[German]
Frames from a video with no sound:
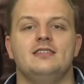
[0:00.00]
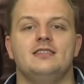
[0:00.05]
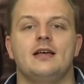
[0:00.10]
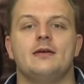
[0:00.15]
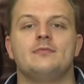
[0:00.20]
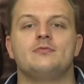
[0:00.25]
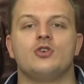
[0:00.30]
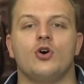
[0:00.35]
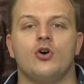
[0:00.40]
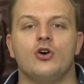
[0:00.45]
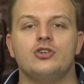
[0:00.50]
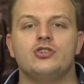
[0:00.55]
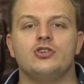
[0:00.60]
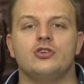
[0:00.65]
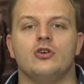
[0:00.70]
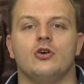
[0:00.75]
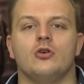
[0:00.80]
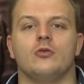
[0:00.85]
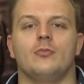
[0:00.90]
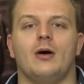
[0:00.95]
die selbst
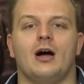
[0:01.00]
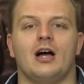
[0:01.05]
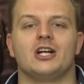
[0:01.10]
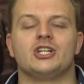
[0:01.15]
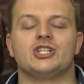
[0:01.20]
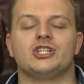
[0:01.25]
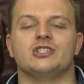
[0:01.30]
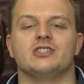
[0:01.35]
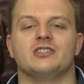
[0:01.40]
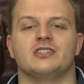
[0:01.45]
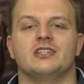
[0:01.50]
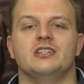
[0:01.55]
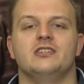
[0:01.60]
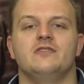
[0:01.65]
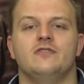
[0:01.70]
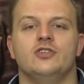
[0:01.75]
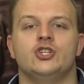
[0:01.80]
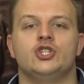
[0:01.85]
heute noch überraschend sind,